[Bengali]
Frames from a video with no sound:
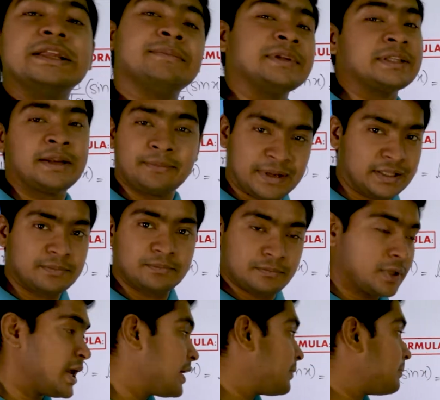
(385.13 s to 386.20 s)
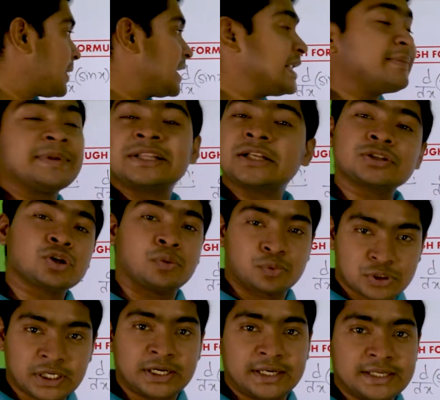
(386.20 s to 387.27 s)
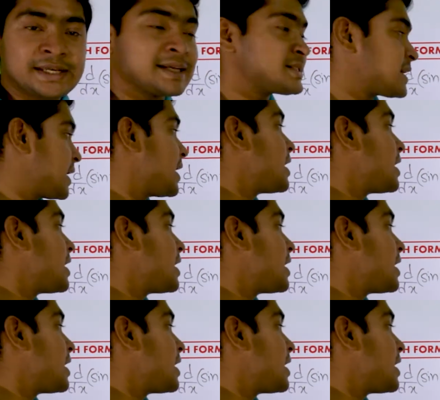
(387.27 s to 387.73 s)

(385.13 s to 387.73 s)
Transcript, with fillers: লিমিটের ম্যাথ বা লিমিটের সমস্যাটা ঠিক আছে